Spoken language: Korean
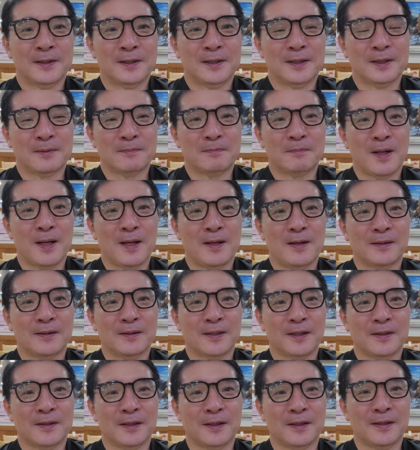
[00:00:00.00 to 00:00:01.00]
찍방
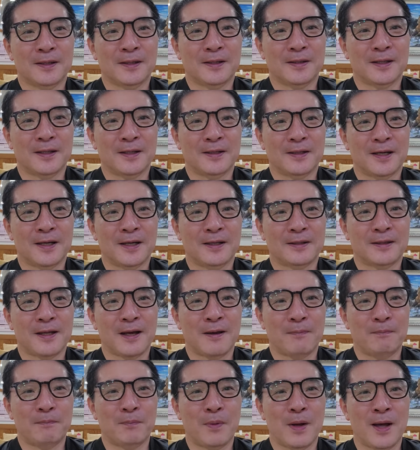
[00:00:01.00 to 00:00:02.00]
대대대대대
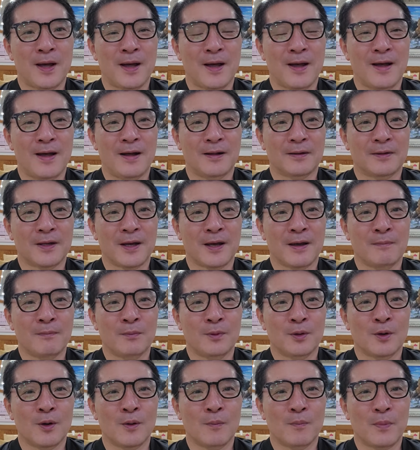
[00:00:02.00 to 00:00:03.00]
대빵
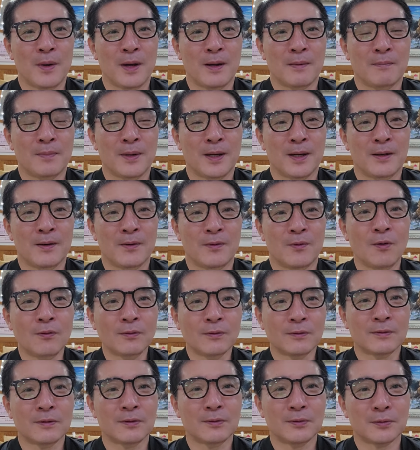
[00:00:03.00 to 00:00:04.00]
대한민국 방방
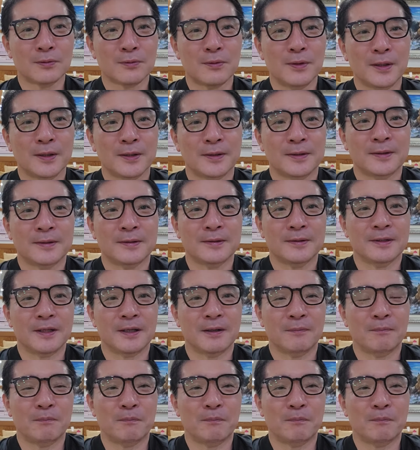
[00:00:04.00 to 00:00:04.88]
곡곡을 울리는